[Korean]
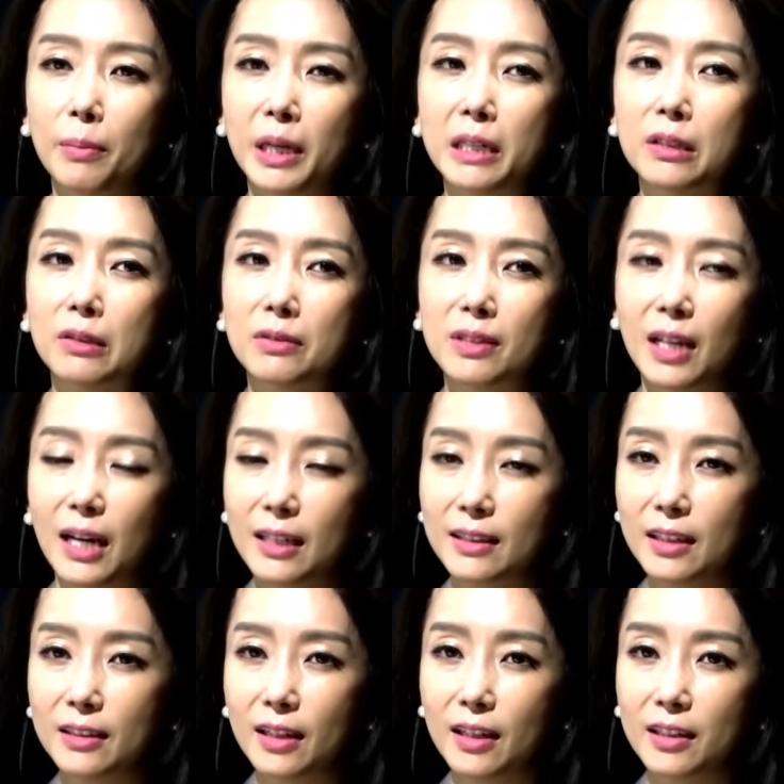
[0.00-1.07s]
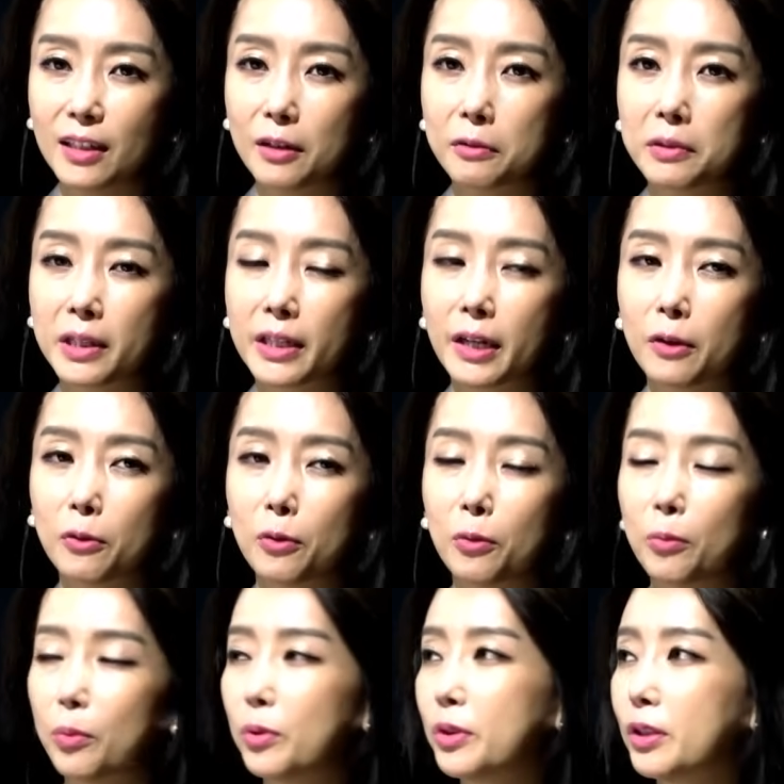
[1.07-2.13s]
메이저는 하나다라고
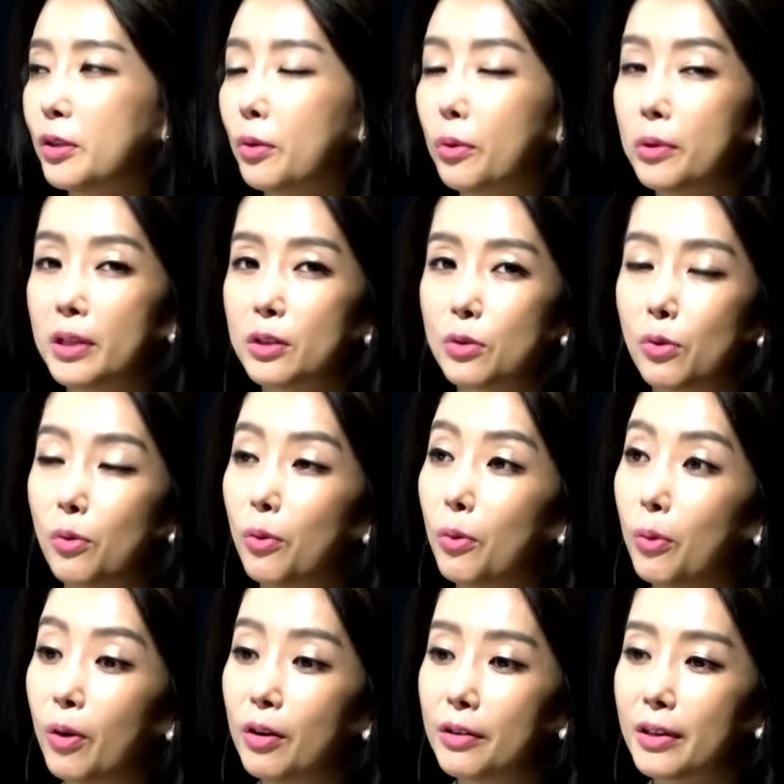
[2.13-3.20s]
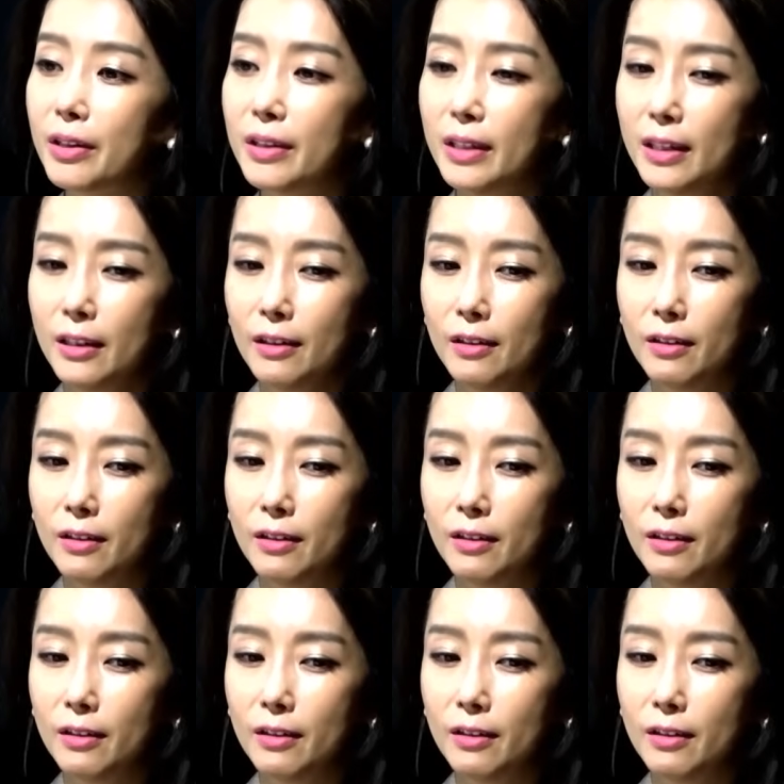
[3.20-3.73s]
얘기했고 본인이 어. 올해 초 5월에